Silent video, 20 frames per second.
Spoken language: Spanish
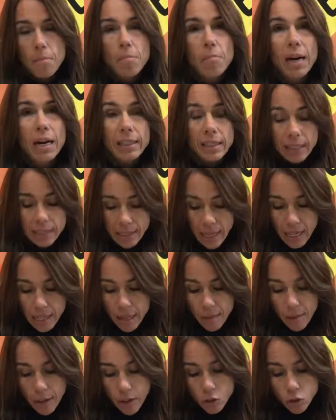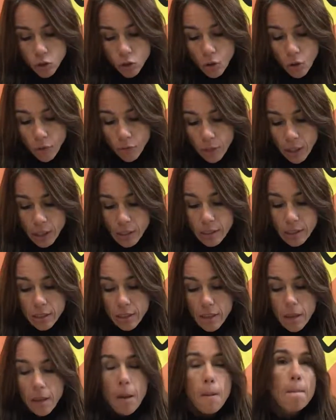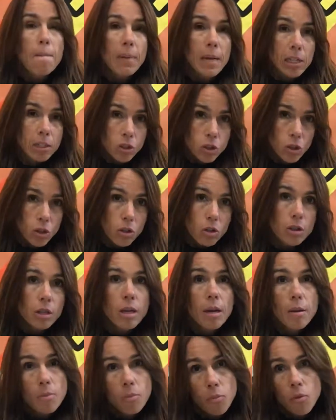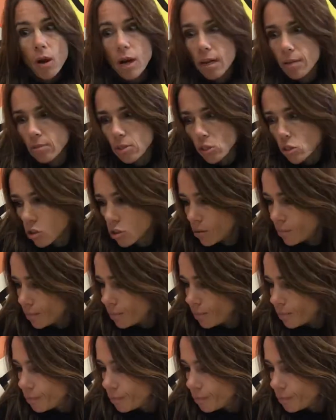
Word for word: Baltasar lleva los cofres, Melchor empuja al bicho.